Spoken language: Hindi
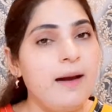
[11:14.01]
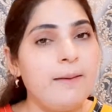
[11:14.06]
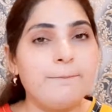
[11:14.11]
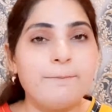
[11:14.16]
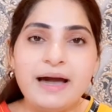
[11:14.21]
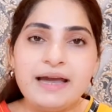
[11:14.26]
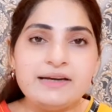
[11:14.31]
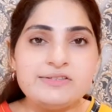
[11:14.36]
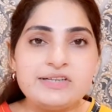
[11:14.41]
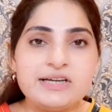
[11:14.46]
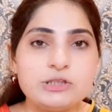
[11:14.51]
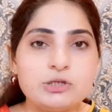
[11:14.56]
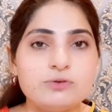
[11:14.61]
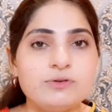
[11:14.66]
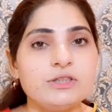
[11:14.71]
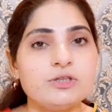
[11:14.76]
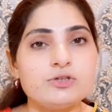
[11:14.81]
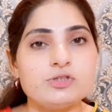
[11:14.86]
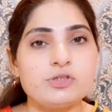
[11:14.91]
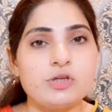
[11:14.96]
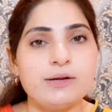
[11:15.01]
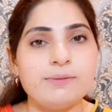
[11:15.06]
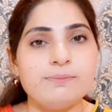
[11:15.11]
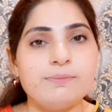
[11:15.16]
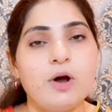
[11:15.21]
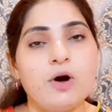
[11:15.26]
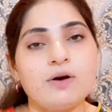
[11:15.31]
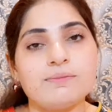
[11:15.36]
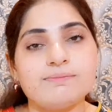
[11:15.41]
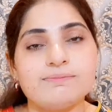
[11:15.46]
बाहर जाते हुए तो सन
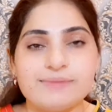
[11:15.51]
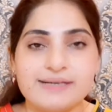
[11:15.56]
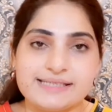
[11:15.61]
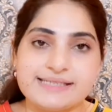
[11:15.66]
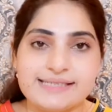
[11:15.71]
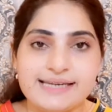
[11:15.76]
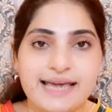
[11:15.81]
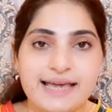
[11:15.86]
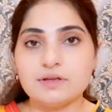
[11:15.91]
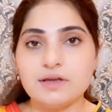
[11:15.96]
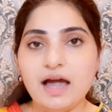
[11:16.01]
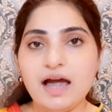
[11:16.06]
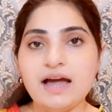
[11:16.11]
ब्लॉक मस्ट है